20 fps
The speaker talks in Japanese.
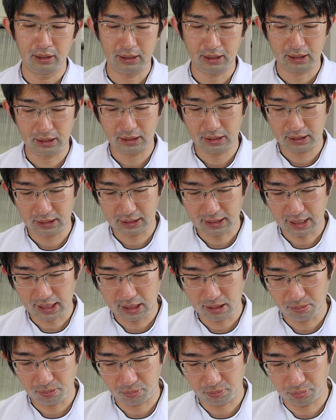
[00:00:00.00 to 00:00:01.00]
で、近
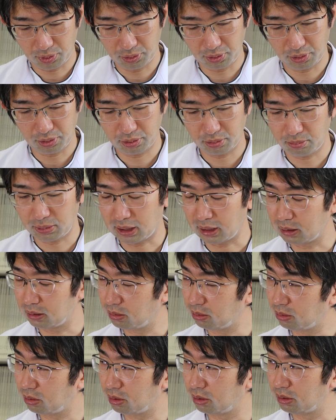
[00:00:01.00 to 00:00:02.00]
いもの、
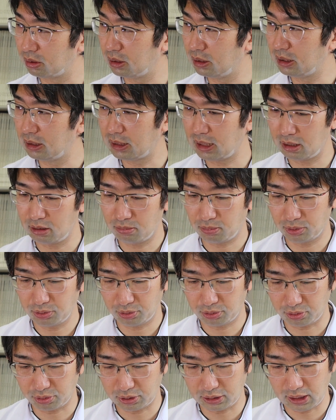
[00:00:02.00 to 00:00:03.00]
ちょっと似ているも
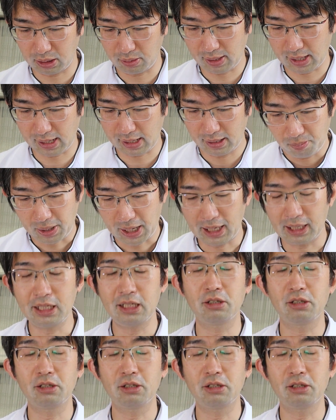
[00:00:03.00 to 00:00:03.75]
のとしては、パ